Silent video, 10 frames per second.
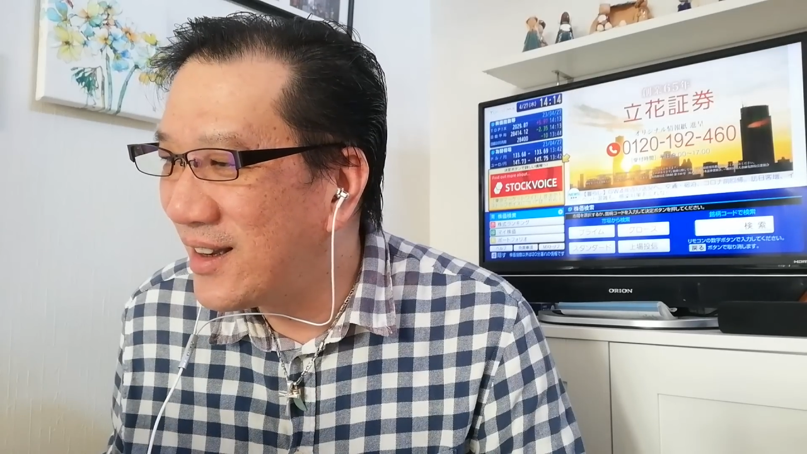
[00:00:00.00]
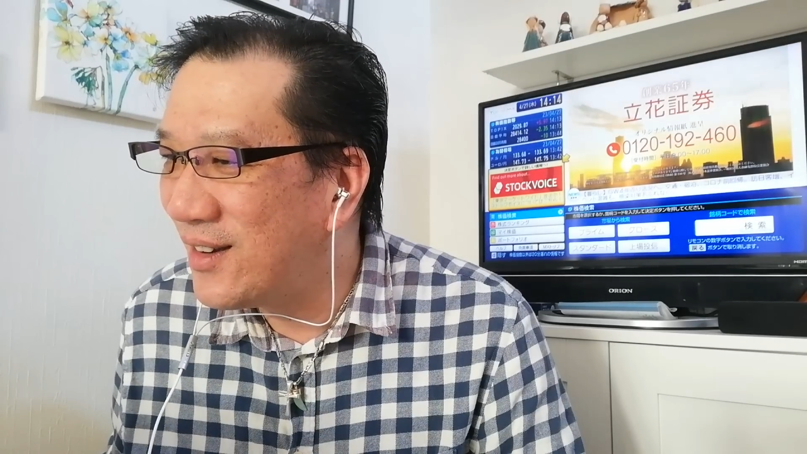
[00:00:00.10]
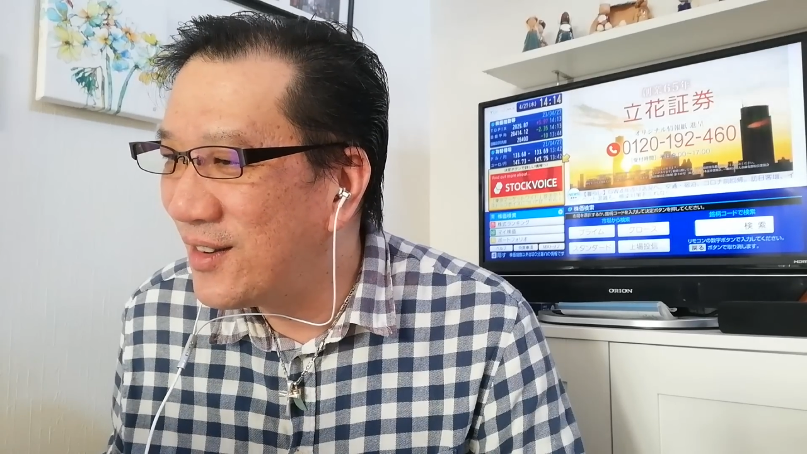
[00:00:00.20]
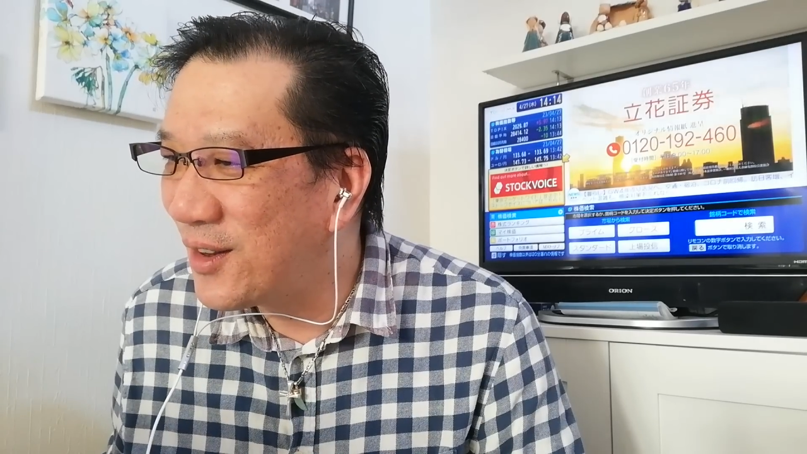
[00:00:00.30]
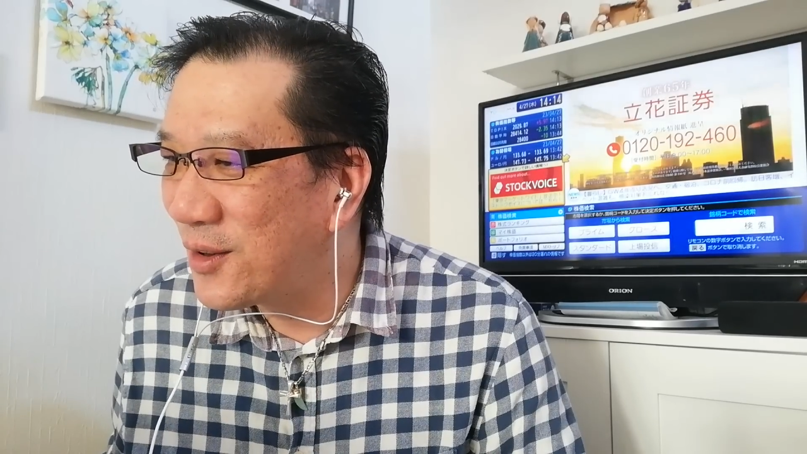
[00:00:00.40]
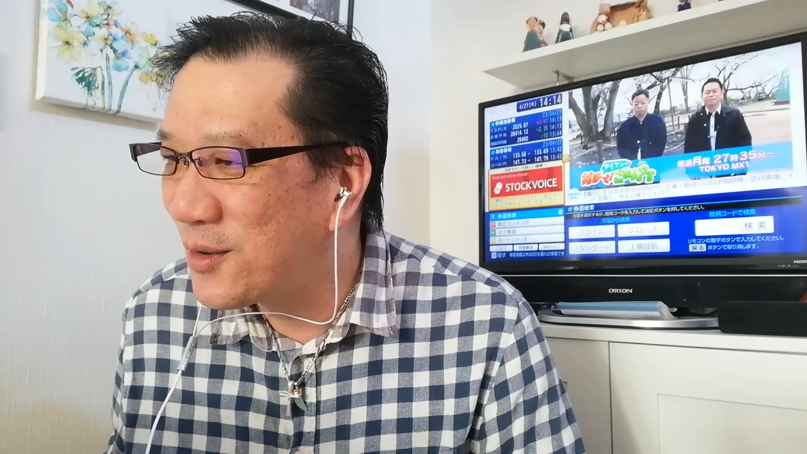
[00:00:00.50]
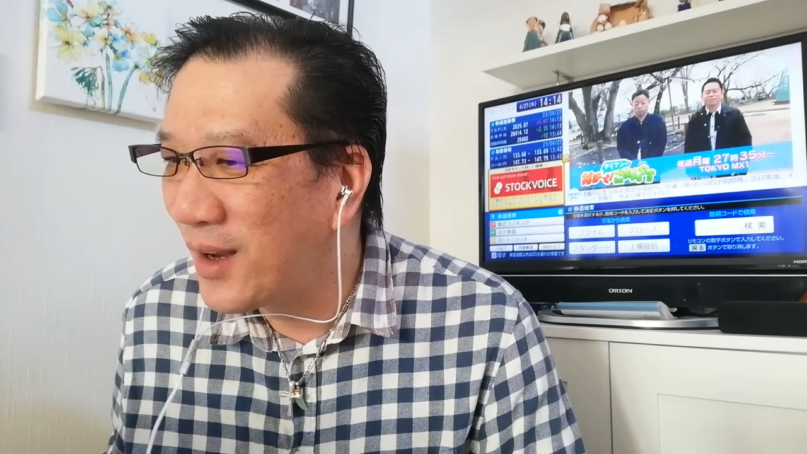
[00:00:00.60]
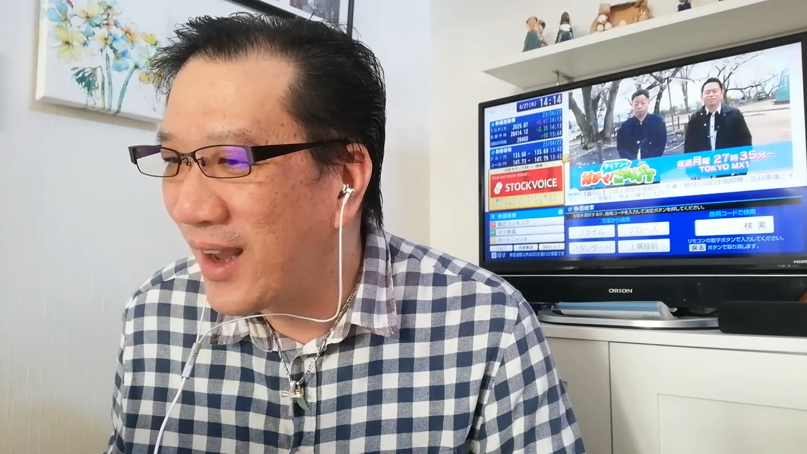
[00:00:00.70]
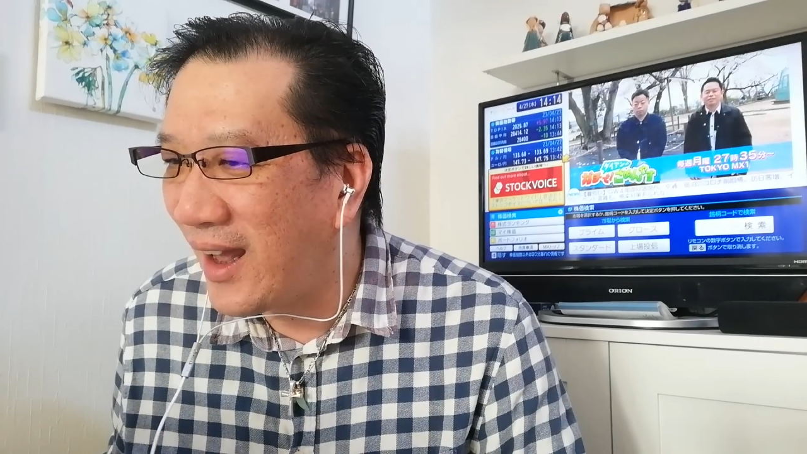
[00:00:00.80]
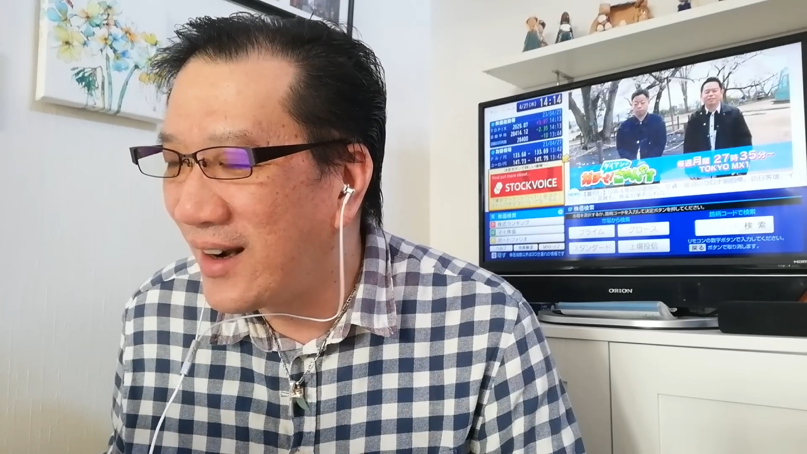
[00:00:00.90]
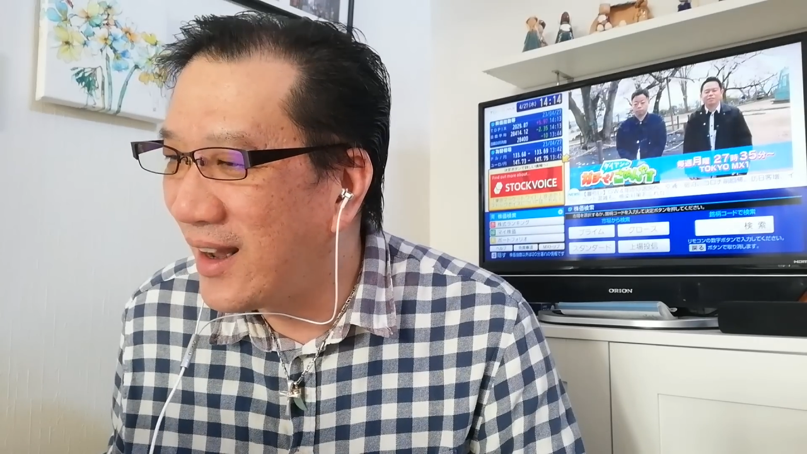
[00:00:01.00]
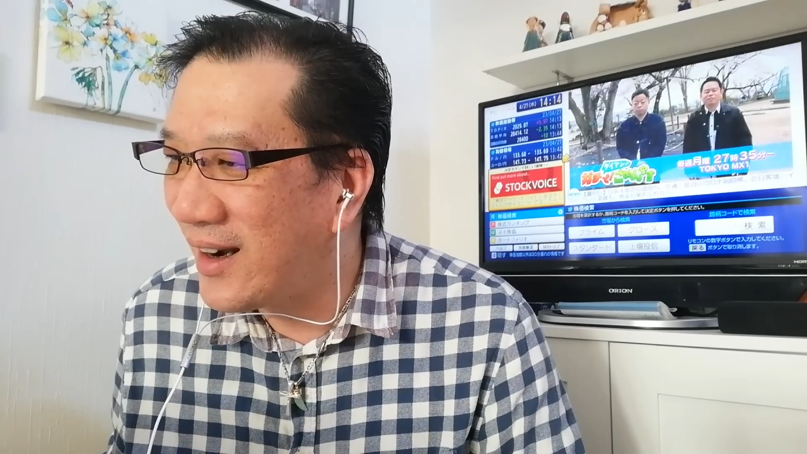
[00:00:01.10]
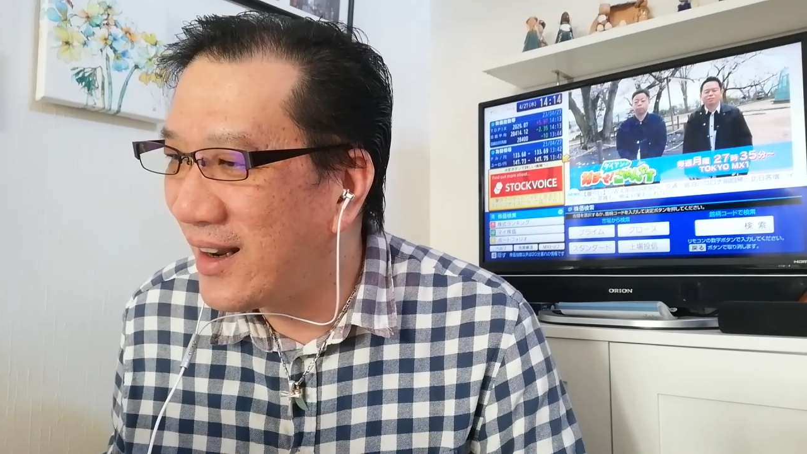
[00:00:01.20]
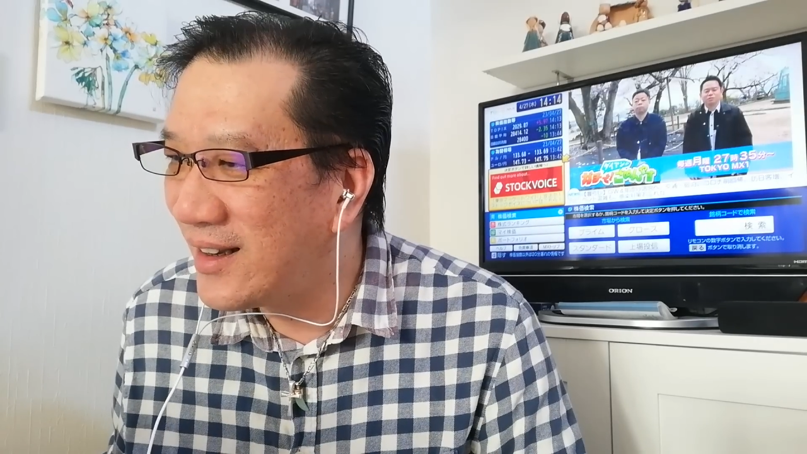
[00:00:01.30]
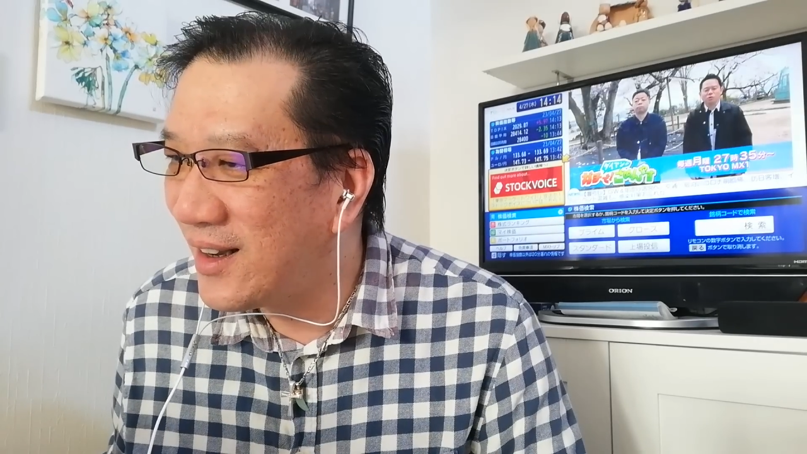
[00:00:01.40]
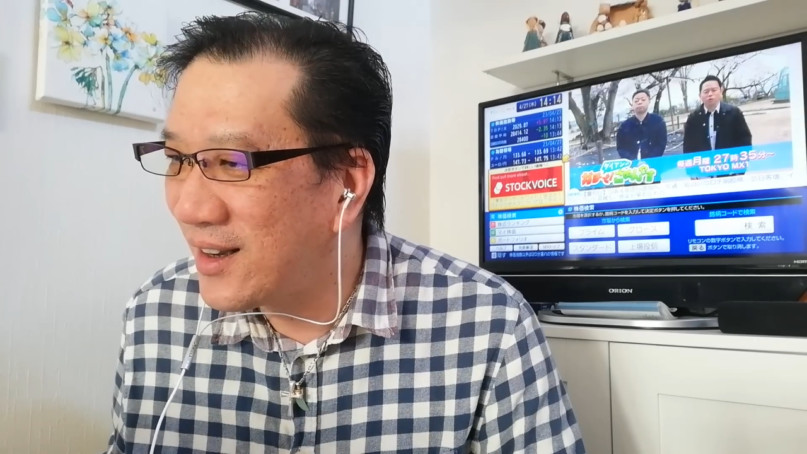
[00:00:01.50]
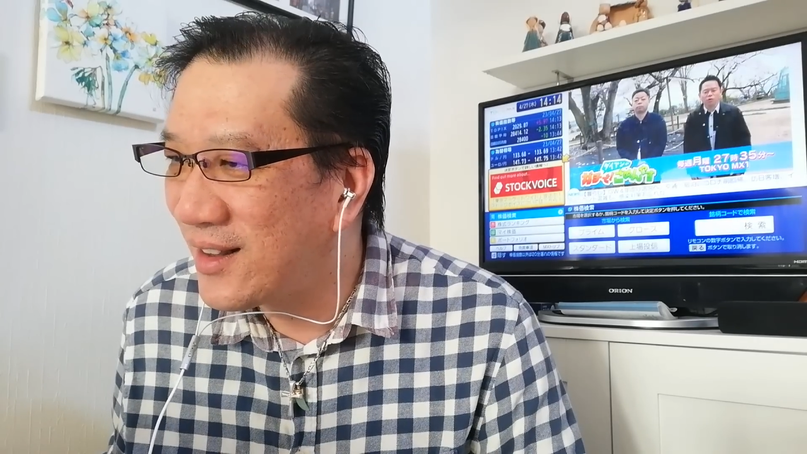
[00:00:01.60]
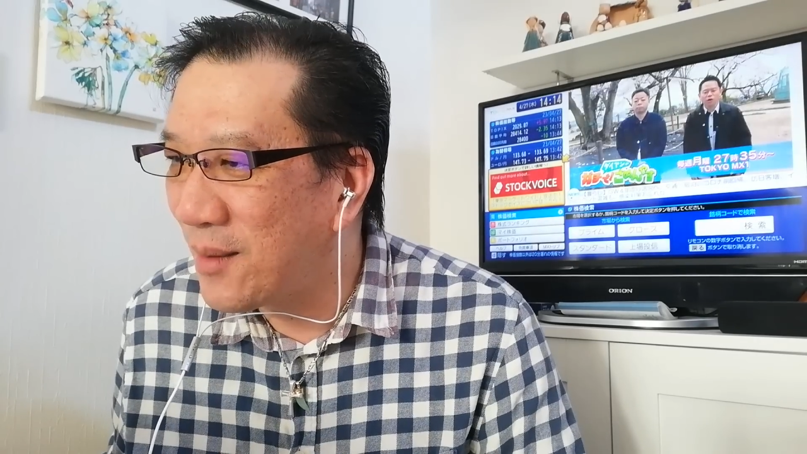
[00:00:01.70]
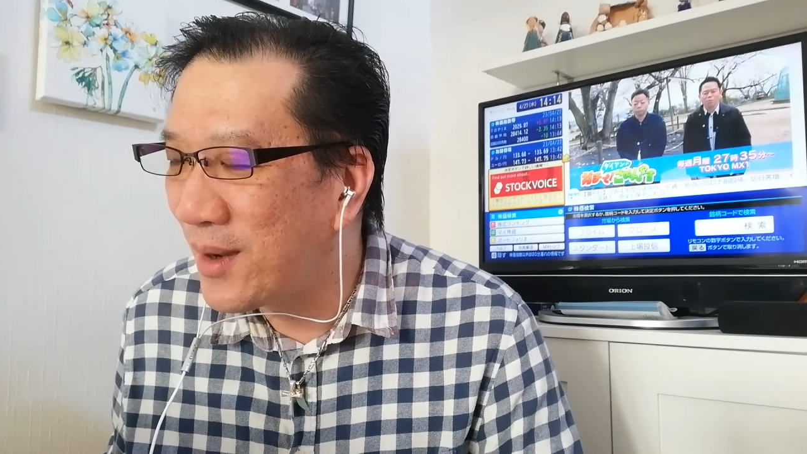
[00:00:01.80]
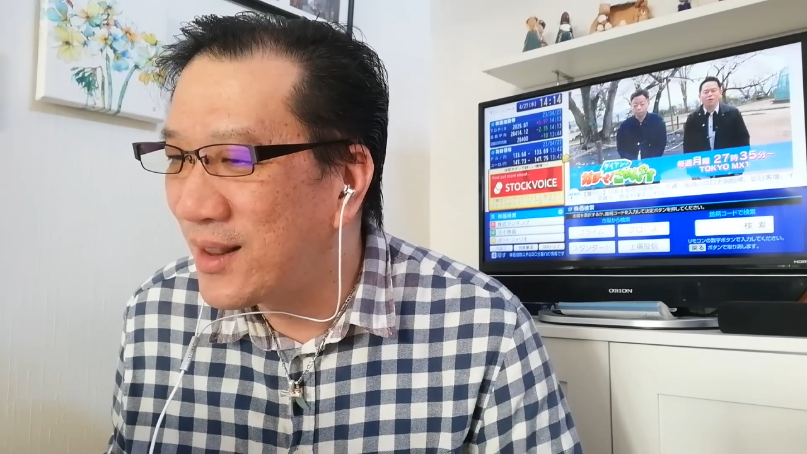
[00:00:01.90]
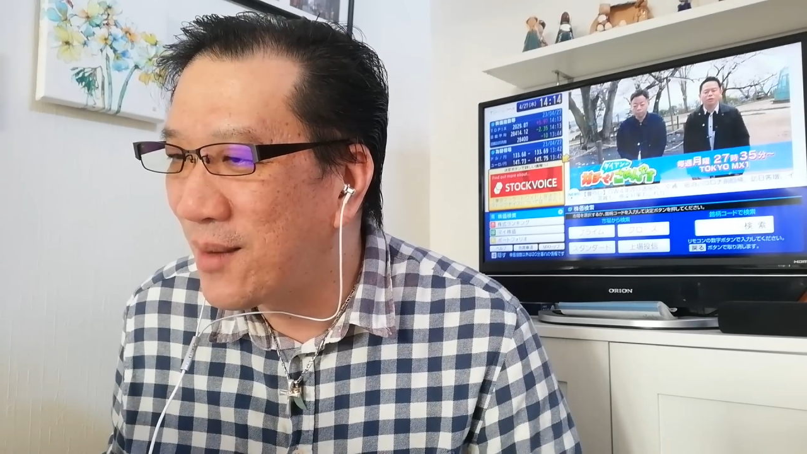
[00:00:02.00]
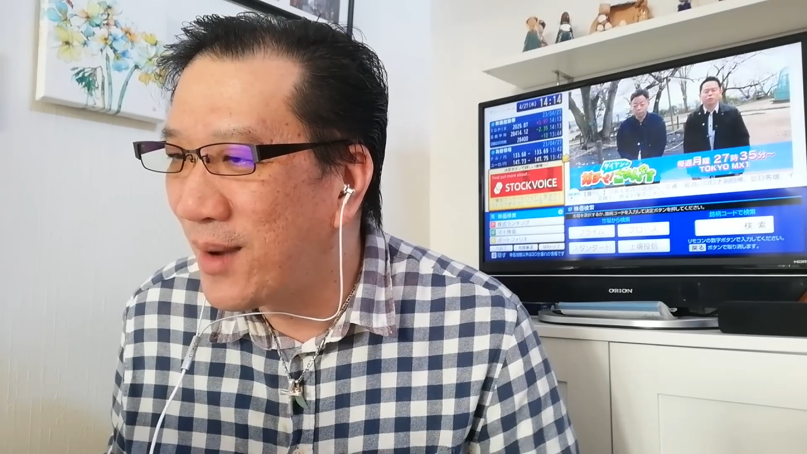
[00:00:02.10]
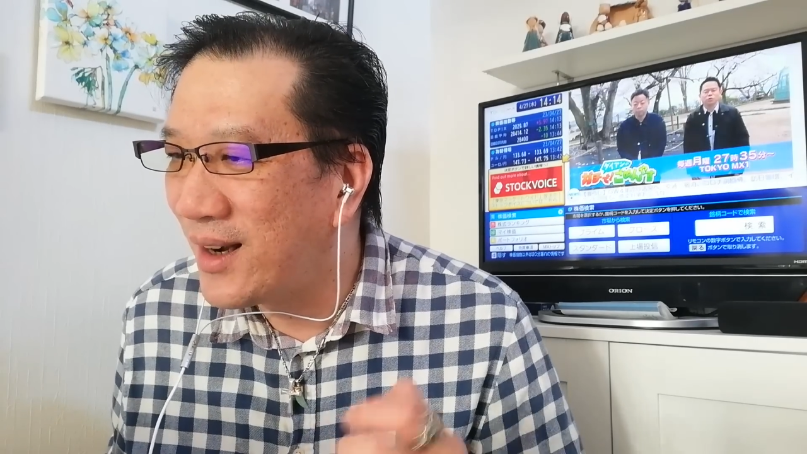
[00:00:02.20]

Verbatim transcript: untuk swing ada tiba-tiba